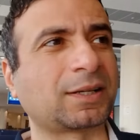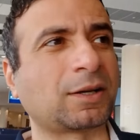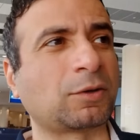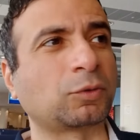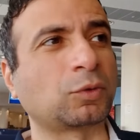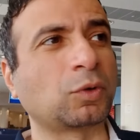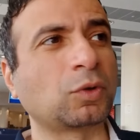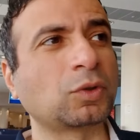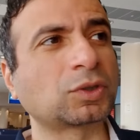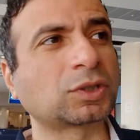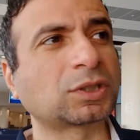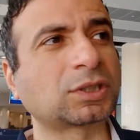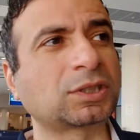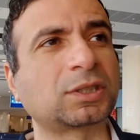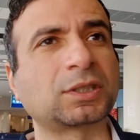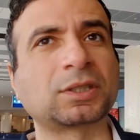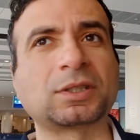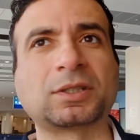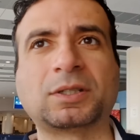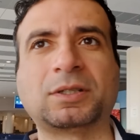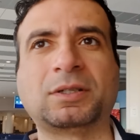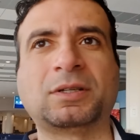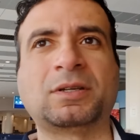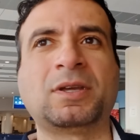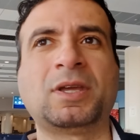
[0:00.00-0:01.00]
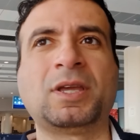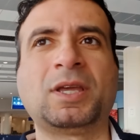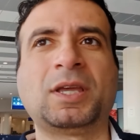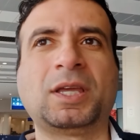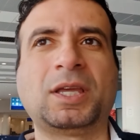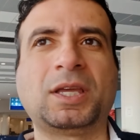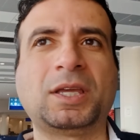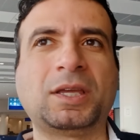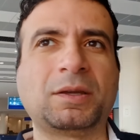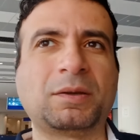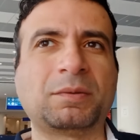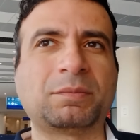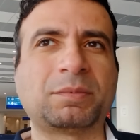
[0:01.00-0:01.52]
سنه ونص آه،
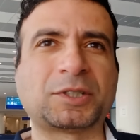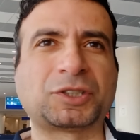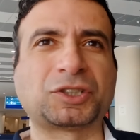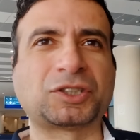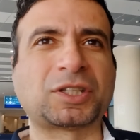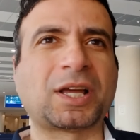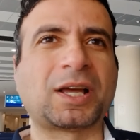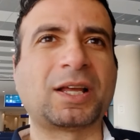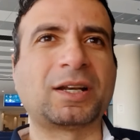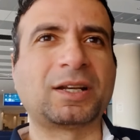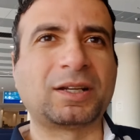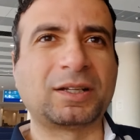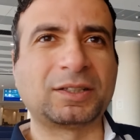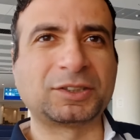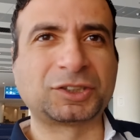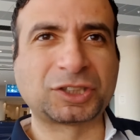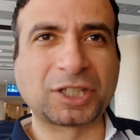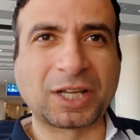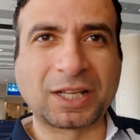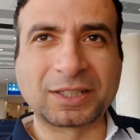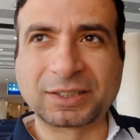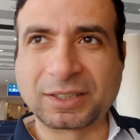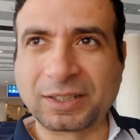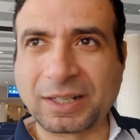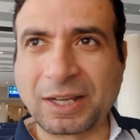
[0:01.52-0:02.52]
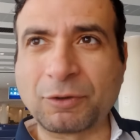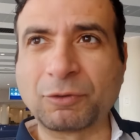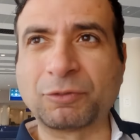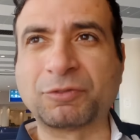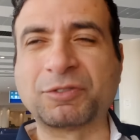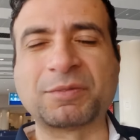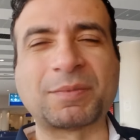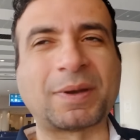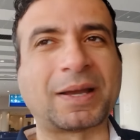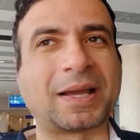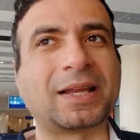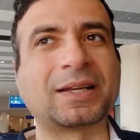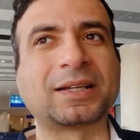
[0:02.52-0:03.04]
آه، بشتغل اشتغلت الاول
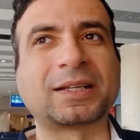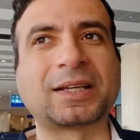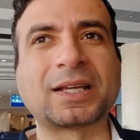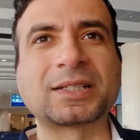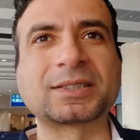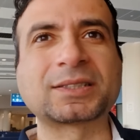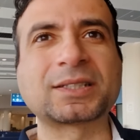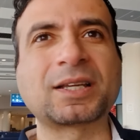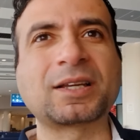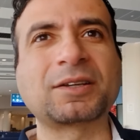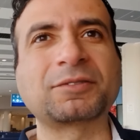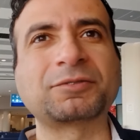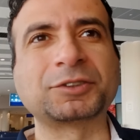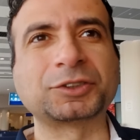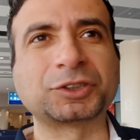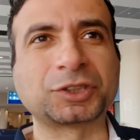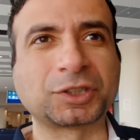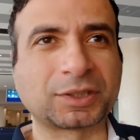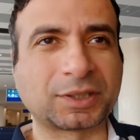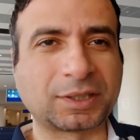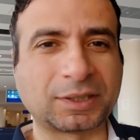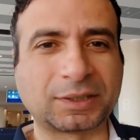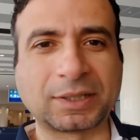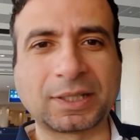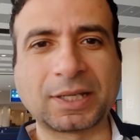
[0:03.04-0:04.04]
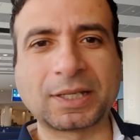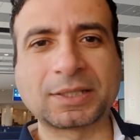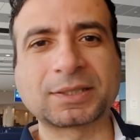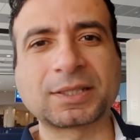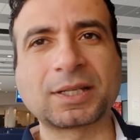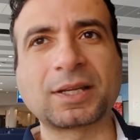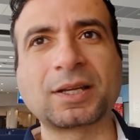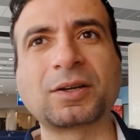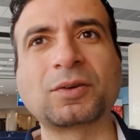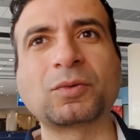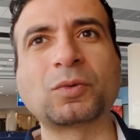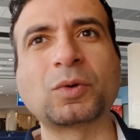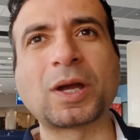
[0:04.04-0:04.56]
في مجال كذا في شركه
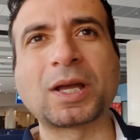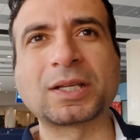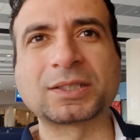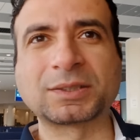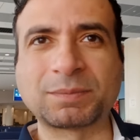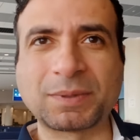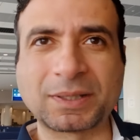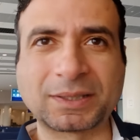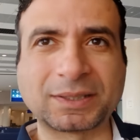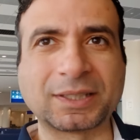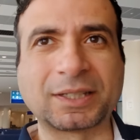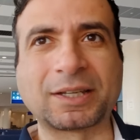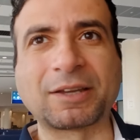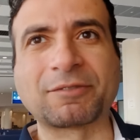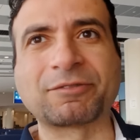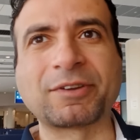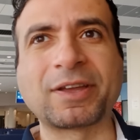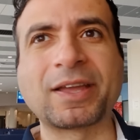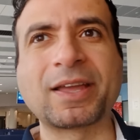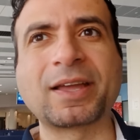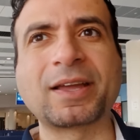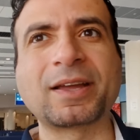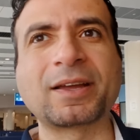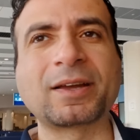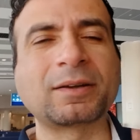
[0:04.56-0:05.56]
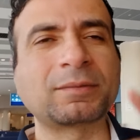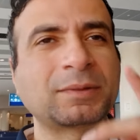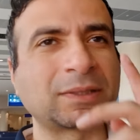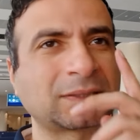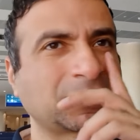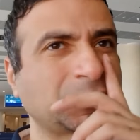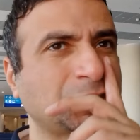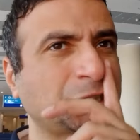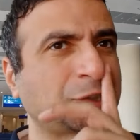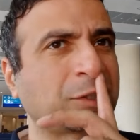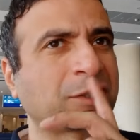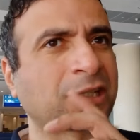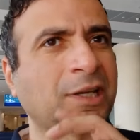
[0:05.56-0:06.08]
كذا واثبتت كفاءه
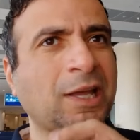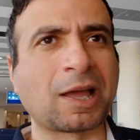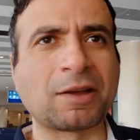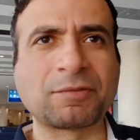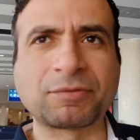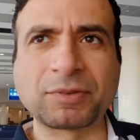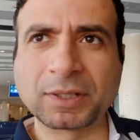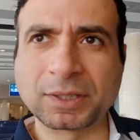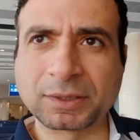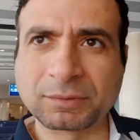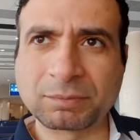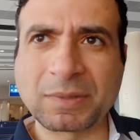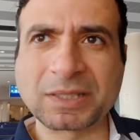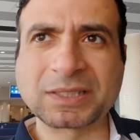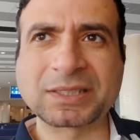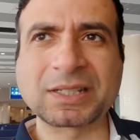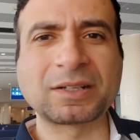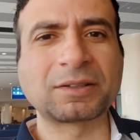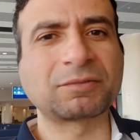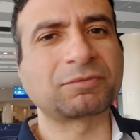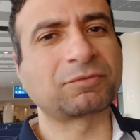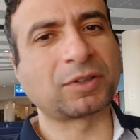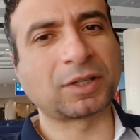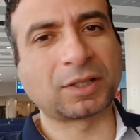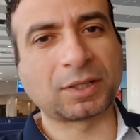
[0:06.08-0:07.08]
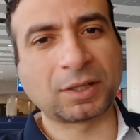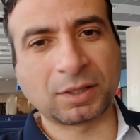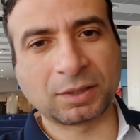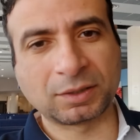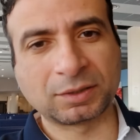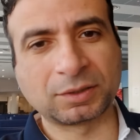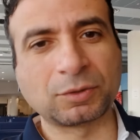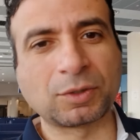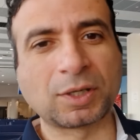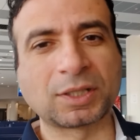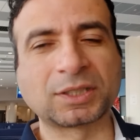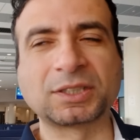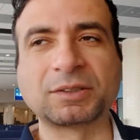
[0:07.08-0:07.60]
بس الشركه قفلت مثلا فانا
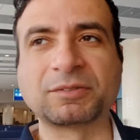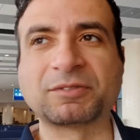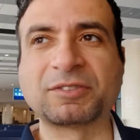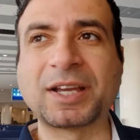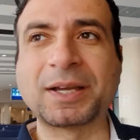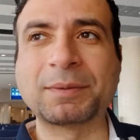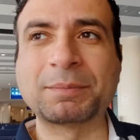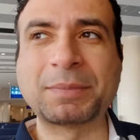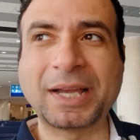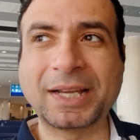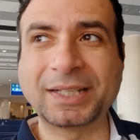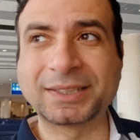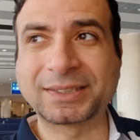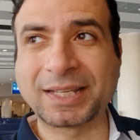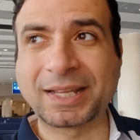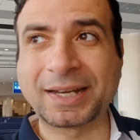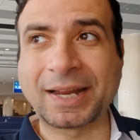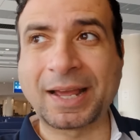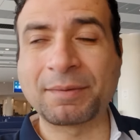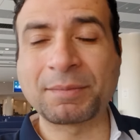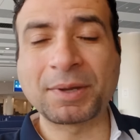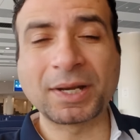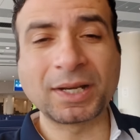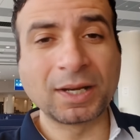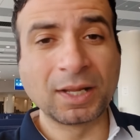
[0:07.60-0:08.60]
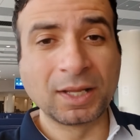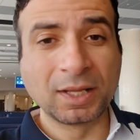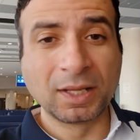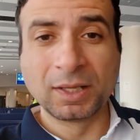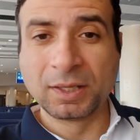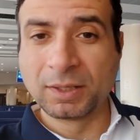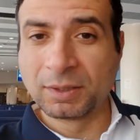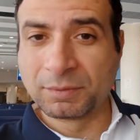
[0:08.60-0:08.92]
دلوقتي باحث عن عمل